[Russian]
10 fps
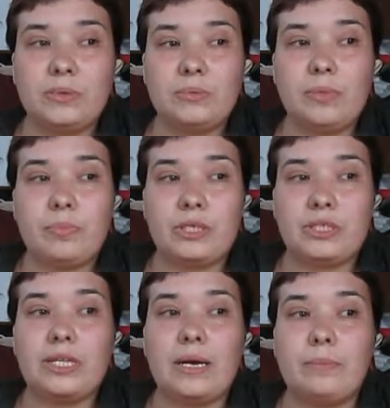Мне
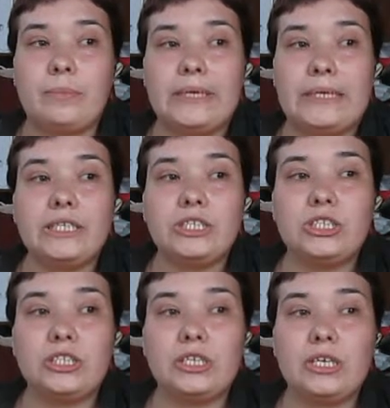пришла
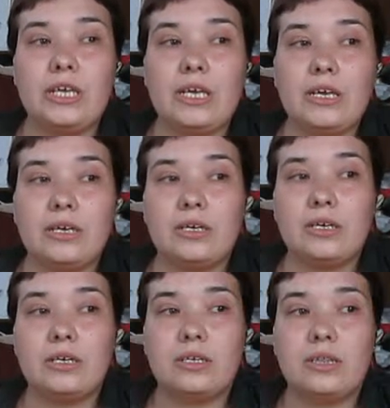мышь, и
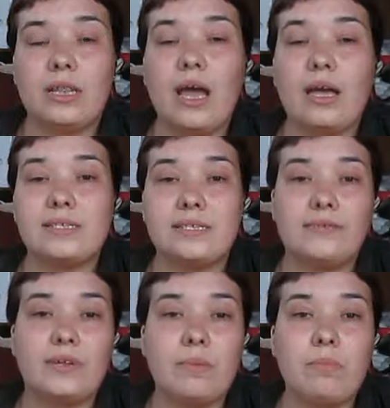на
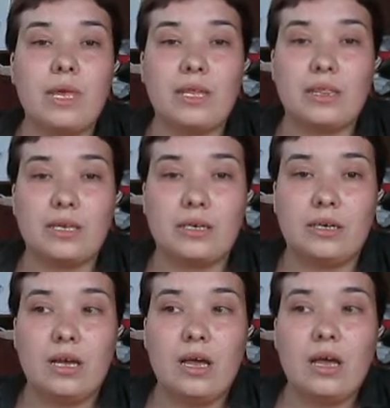современных
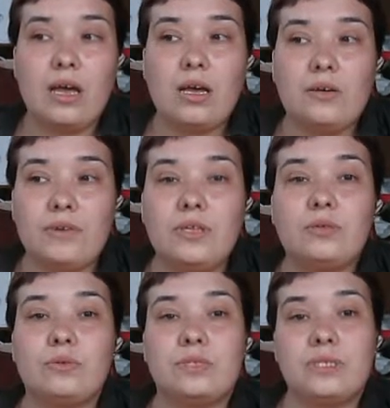
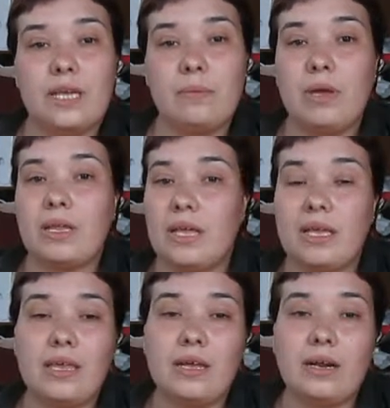Windows 7 она
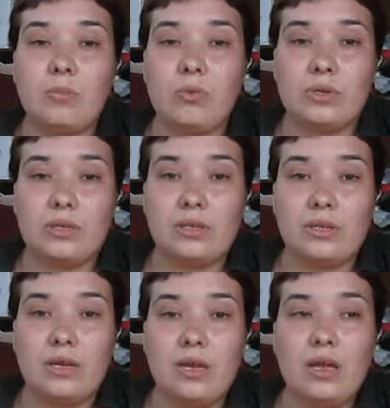не работала.